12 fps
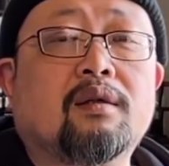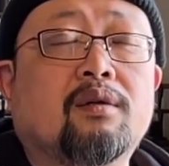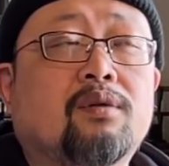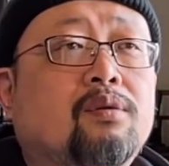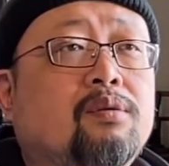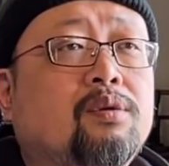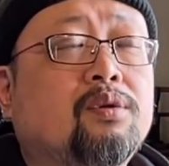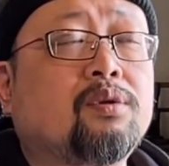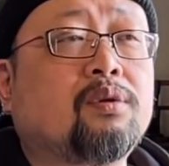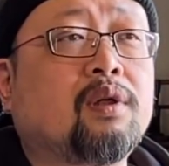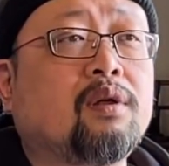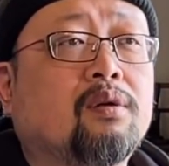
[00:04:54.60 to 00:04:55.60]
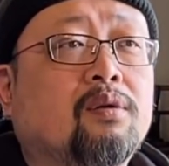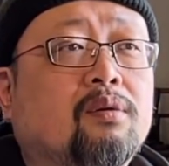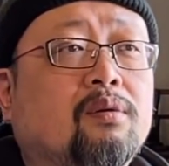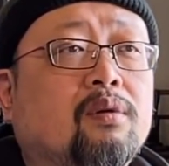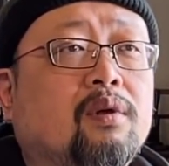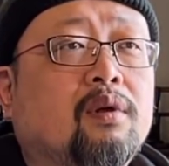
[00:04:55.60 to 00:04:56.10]
据说
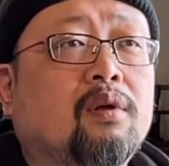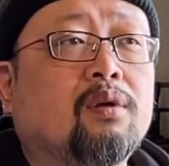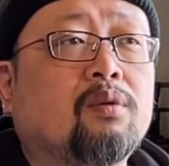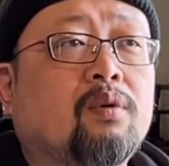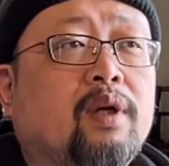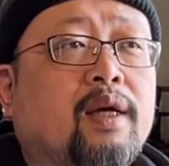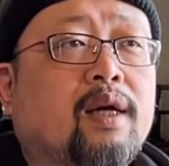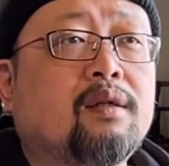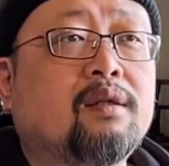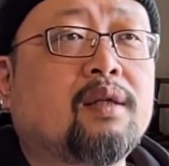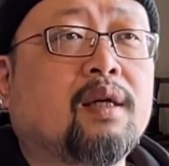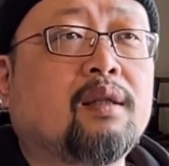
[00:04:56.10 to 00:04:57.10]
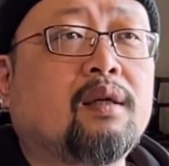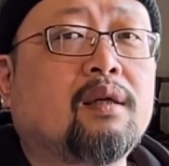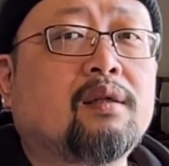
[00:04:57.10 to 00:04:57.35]
有断崖式下跌，